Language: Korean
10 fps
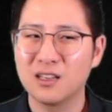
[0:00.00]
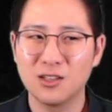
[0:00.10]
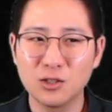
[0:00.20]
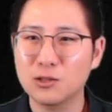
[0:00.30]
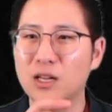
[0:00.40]

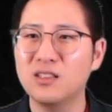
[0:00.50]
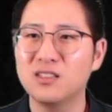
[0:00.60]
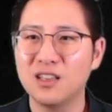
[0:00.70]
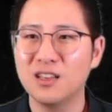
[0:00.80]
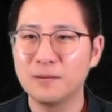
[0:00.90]
이런 식으로
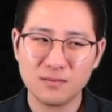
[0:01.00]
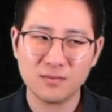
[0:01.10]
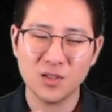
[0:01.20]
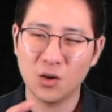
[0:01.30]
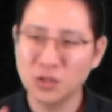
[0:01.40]
했는데,
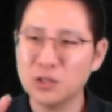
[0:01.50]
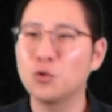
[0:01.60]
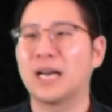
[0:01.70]
어제 또